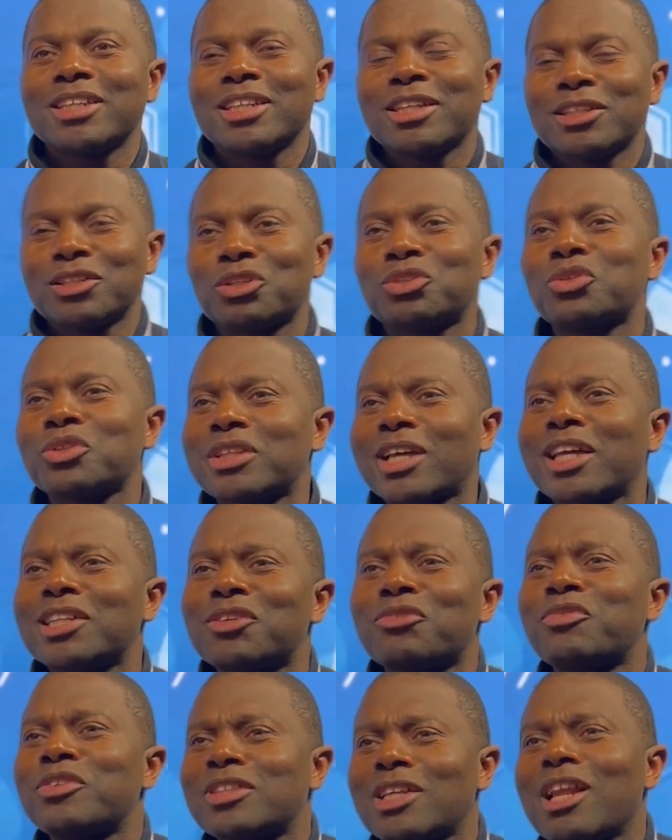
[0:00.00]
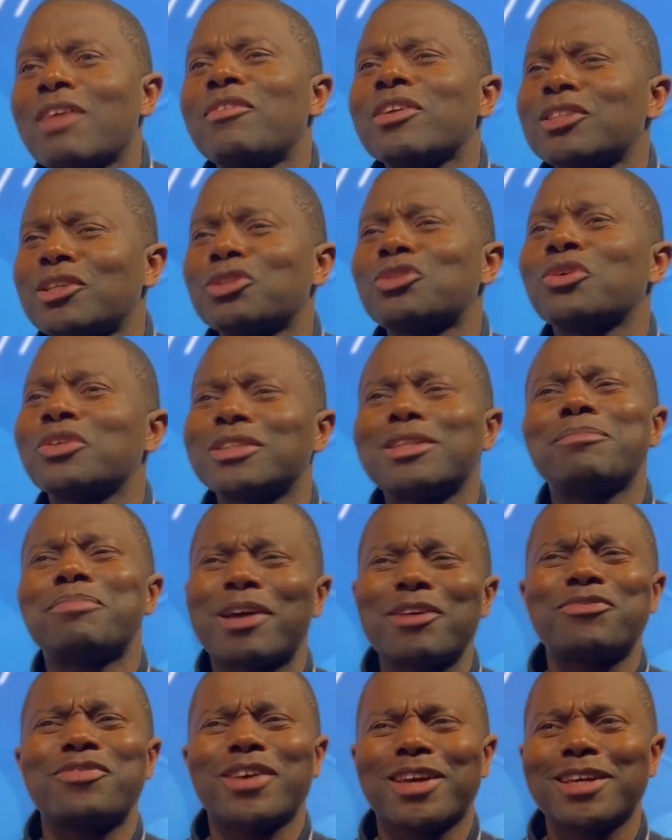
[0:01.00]
je suis très difficile avec ces choses de
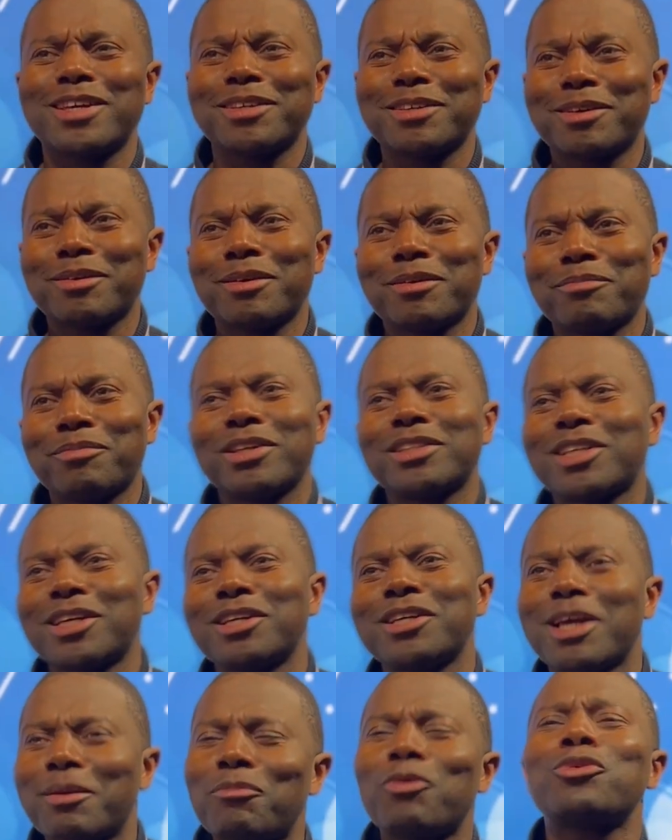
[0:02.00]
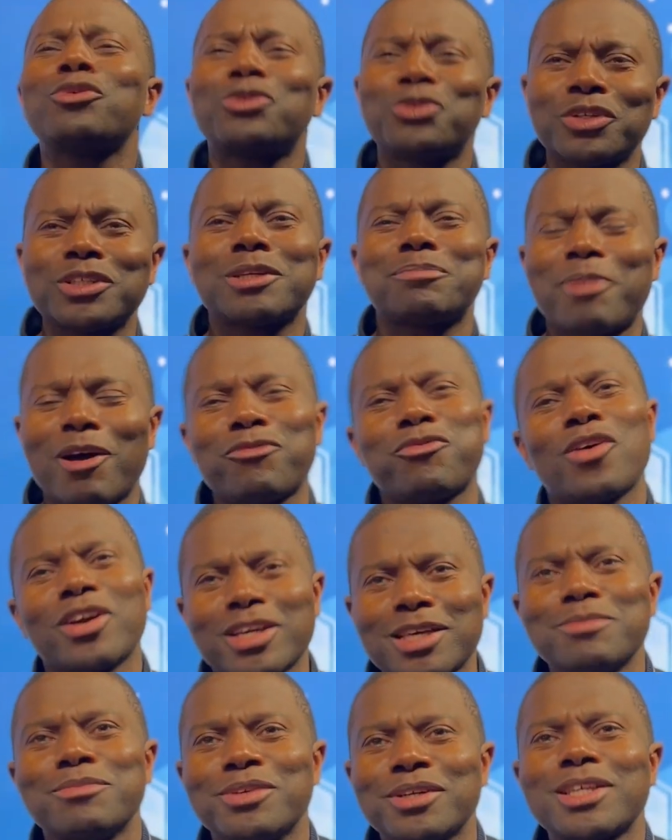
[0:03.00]
préférer. Parce qu'il y a beaucoup de choses parfois
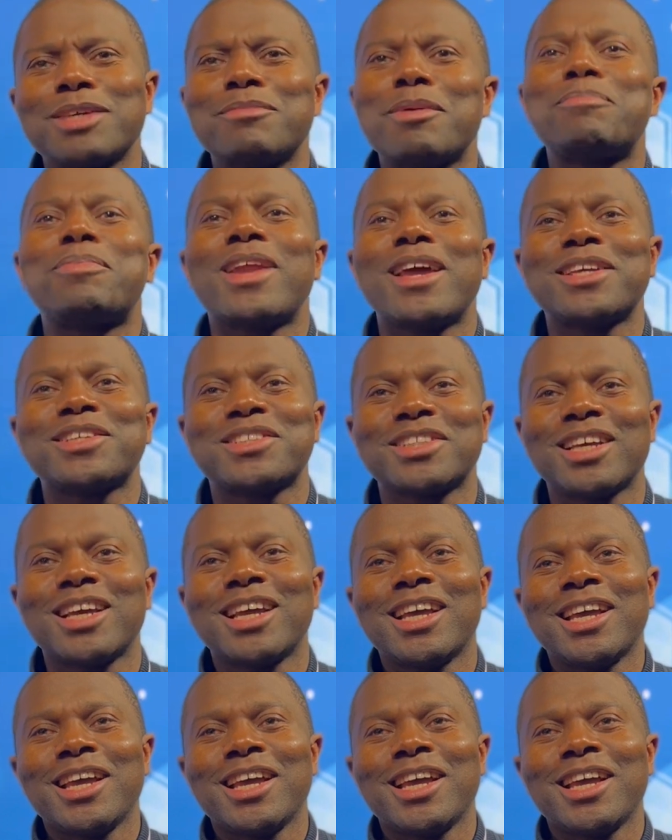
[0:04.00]
qui me, plaisent.